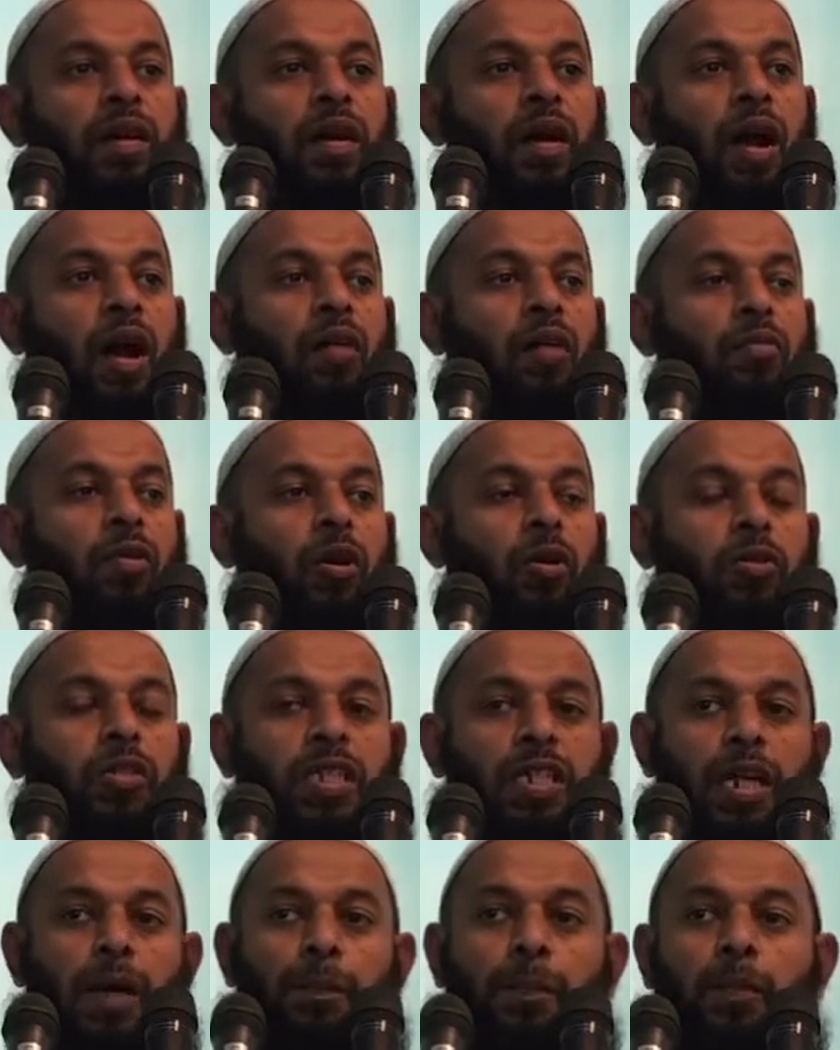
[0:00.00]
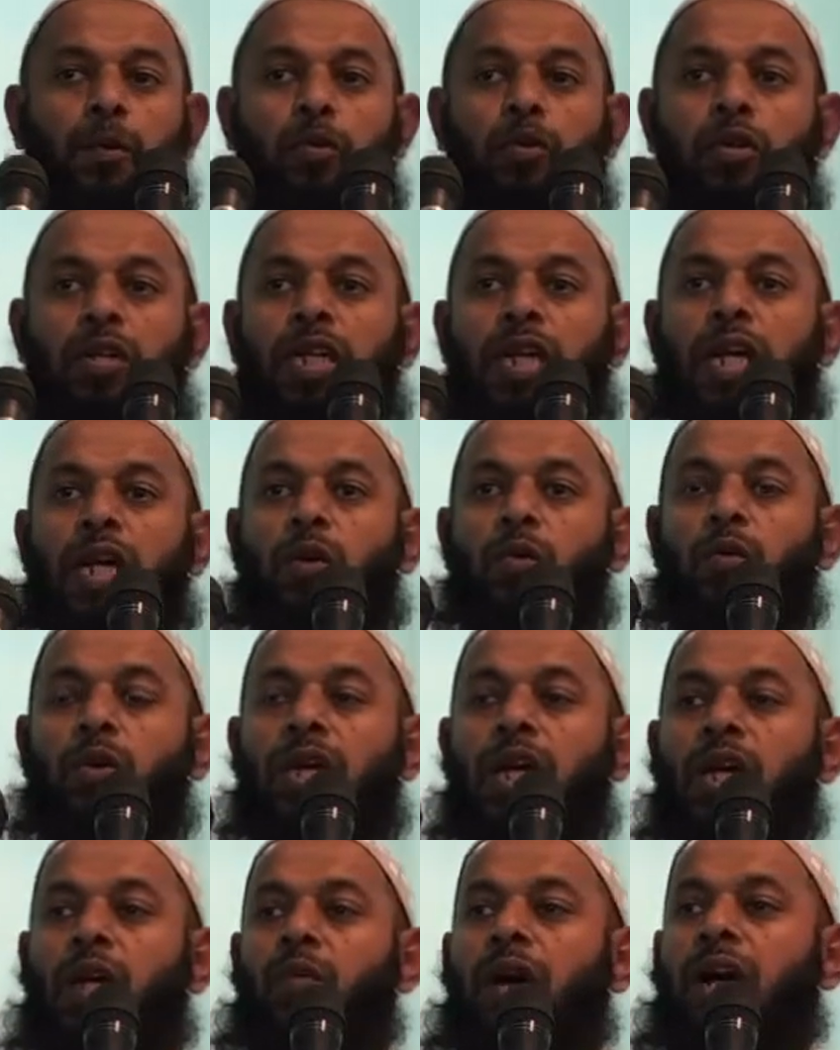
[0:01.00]
அவ்வளவு சிறப்புக்குரிய
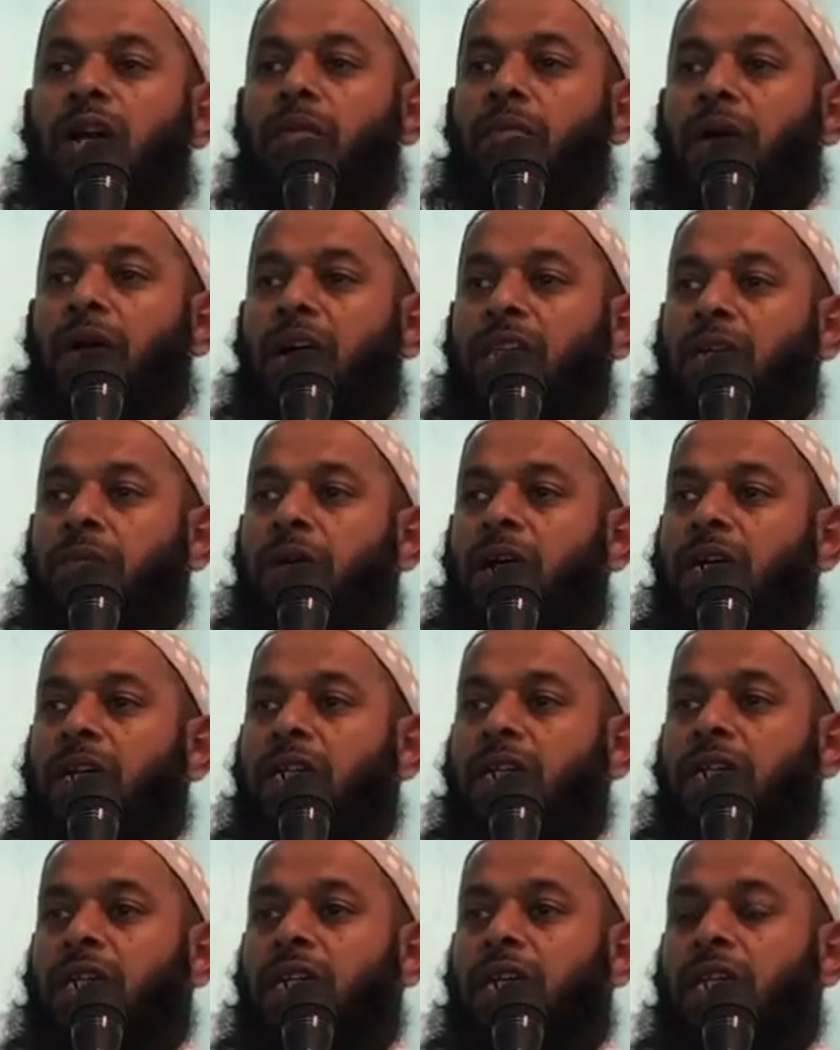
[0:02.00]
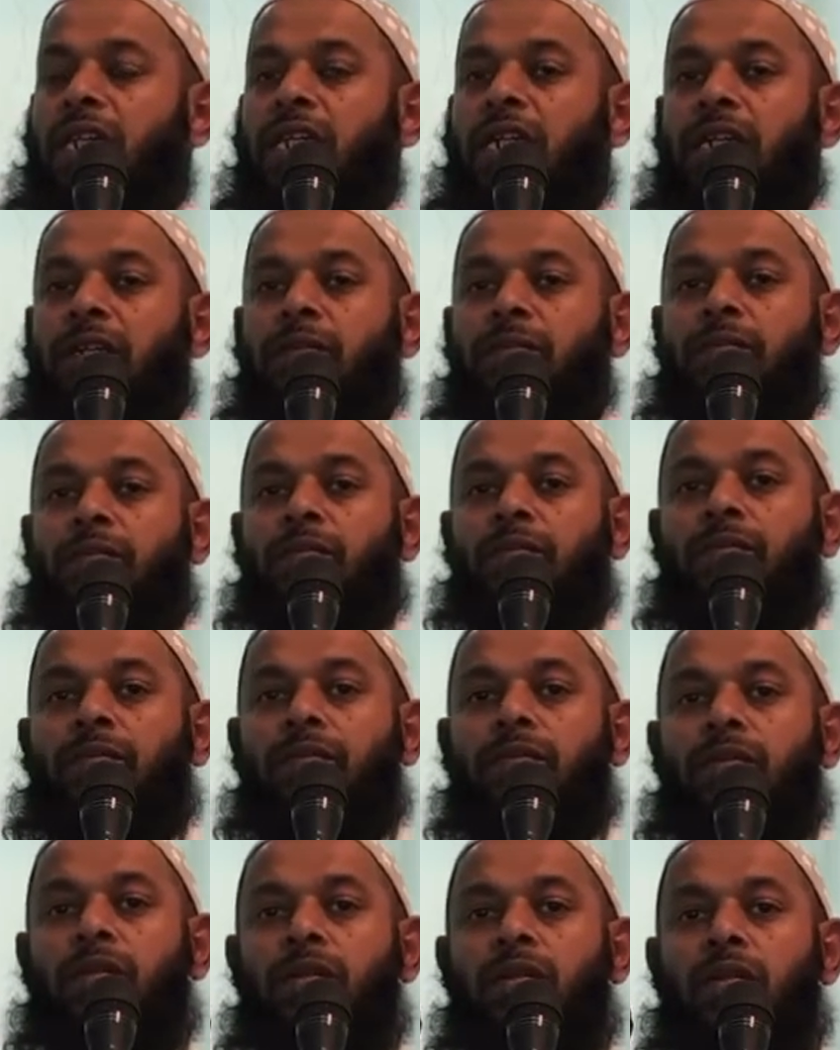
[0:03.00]
உயர்வான மாதமாக இருக்கிறது
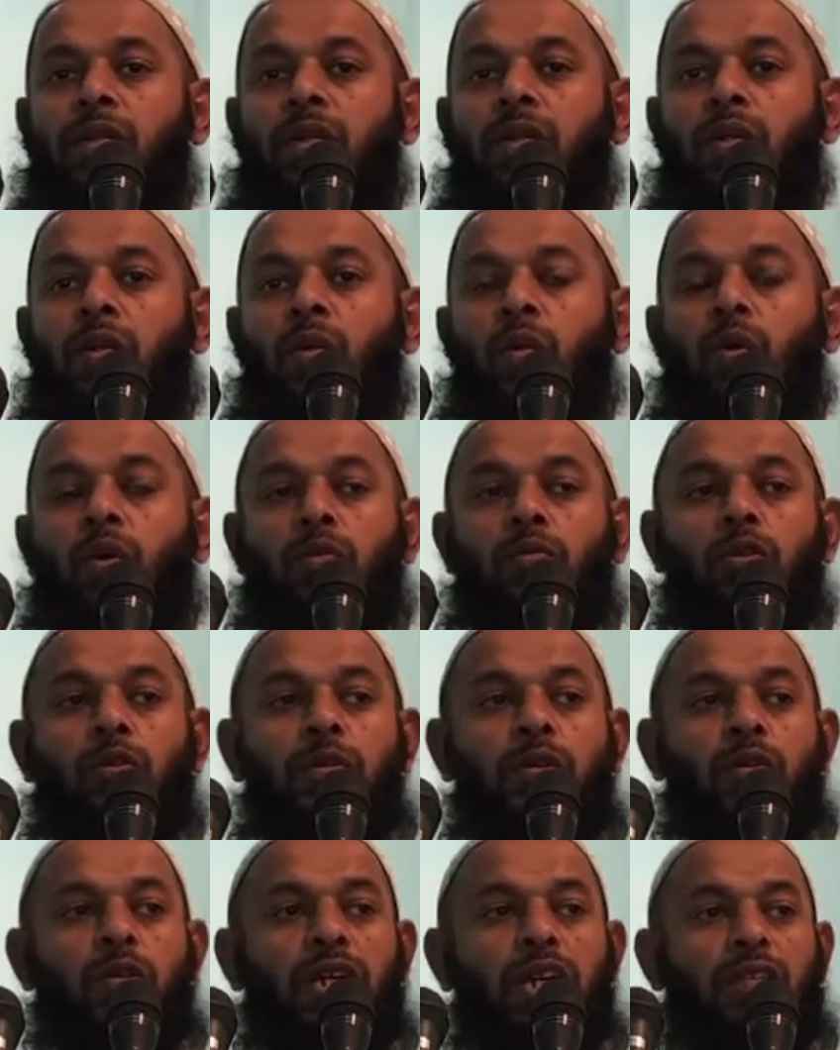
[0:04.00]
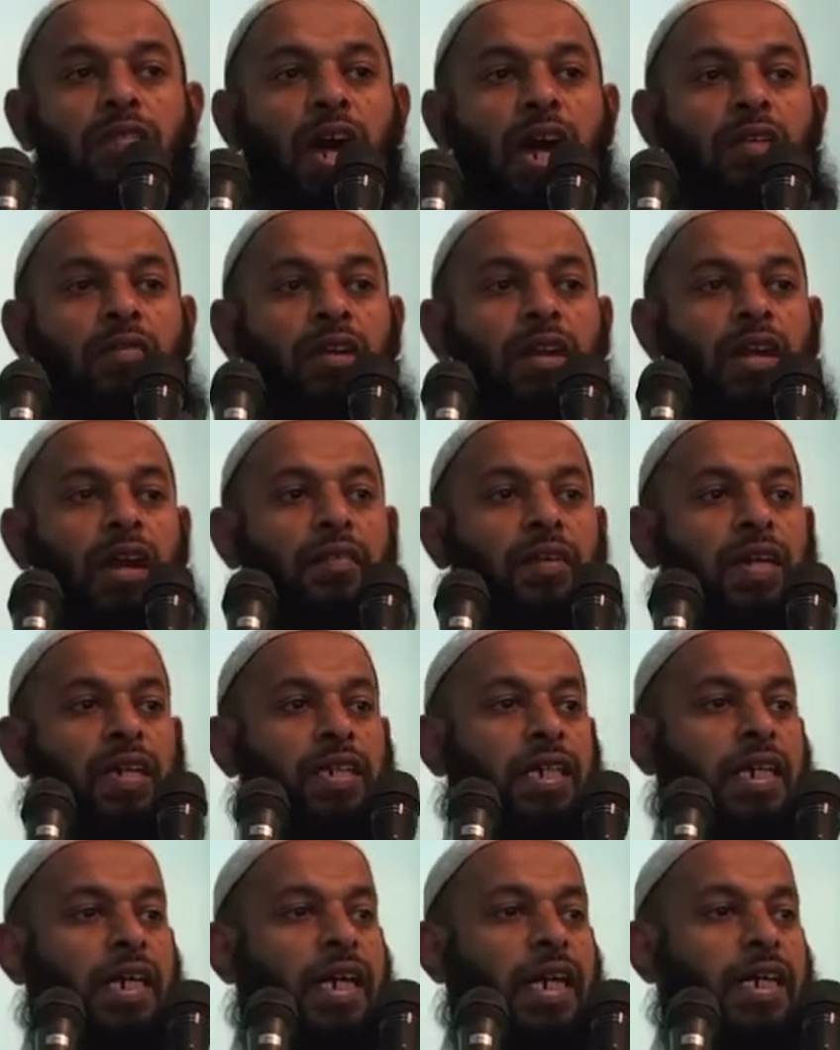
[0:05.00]
ஒரு மூமினுடைய வாழ்வில்
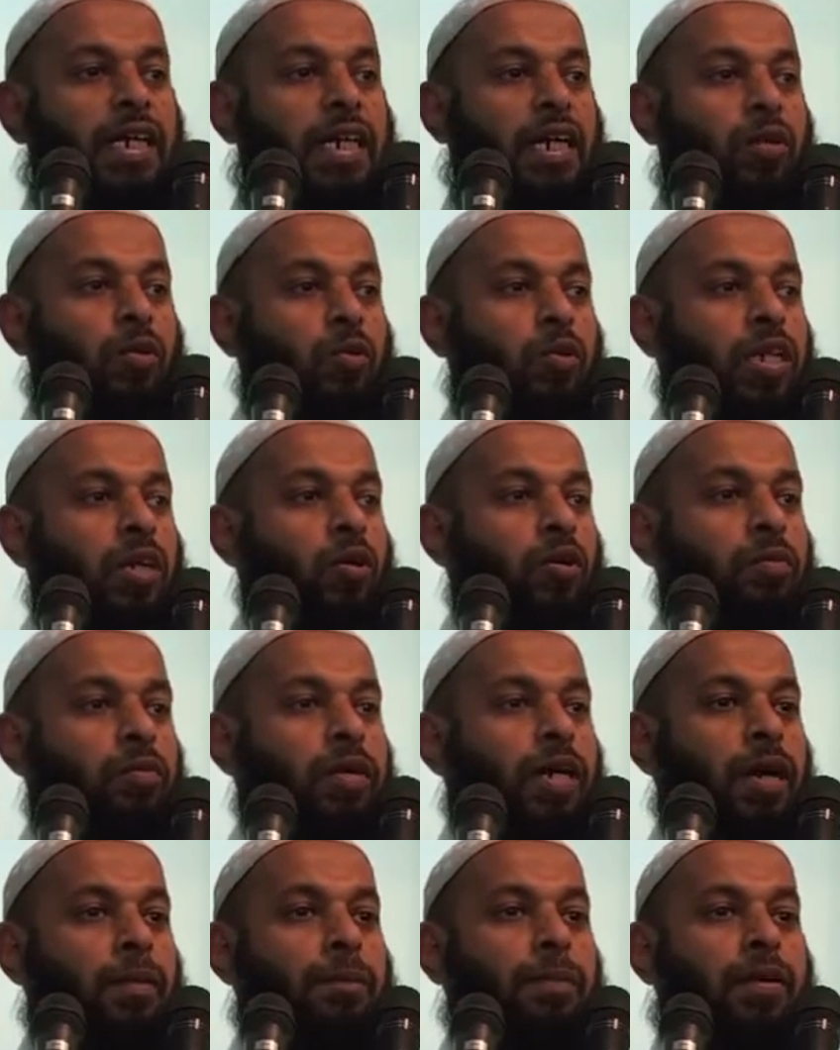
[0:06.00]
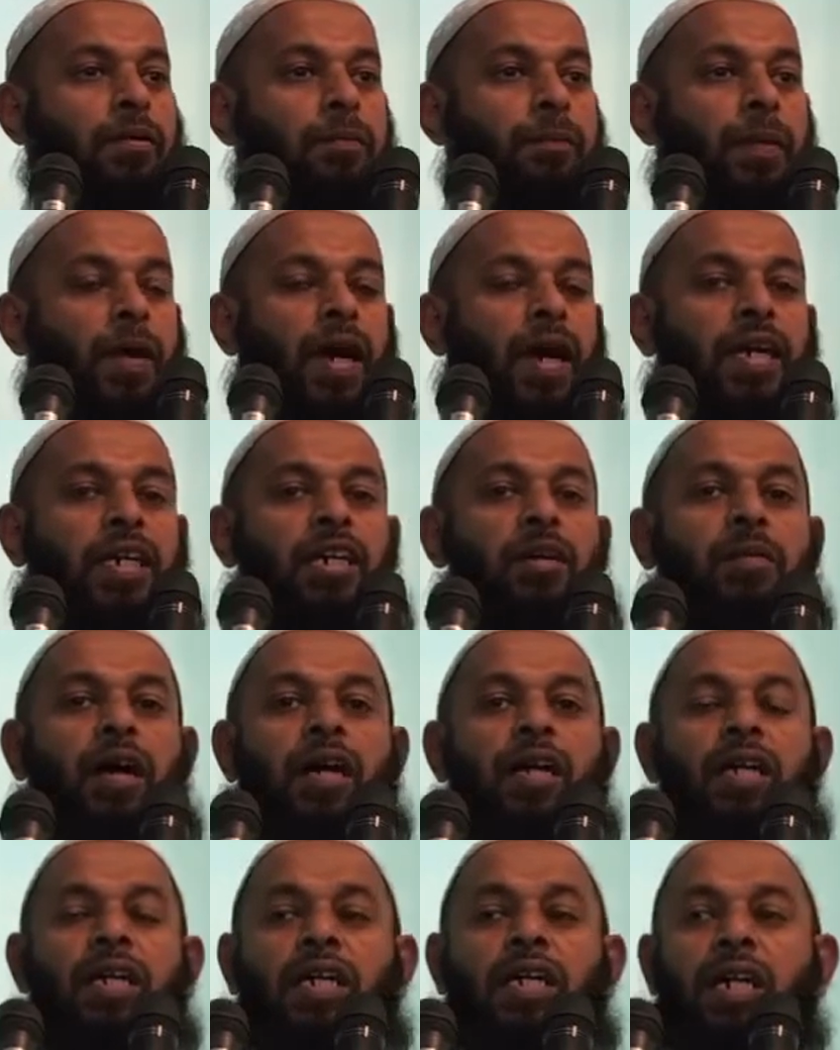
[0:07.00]
அவனுக்கு கிடைக்கக்கூடிய ஒரு மிக பெரும் பாக்கியமாக
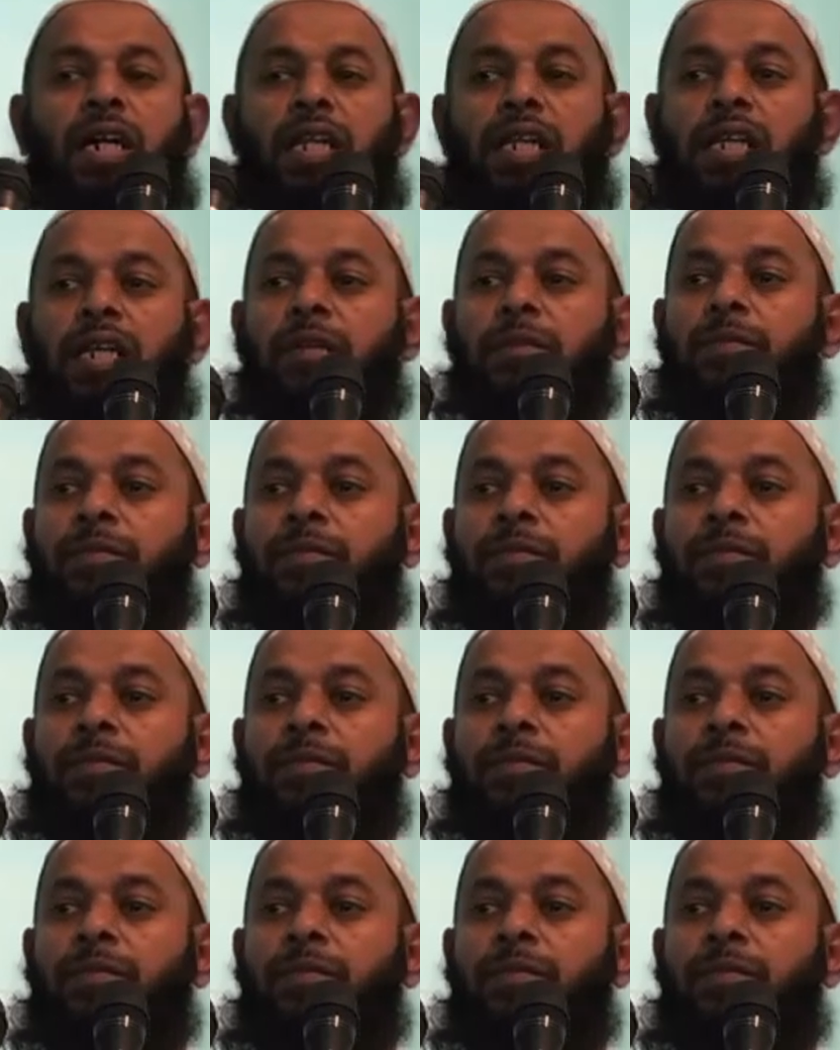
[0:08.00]
இருக்கிறது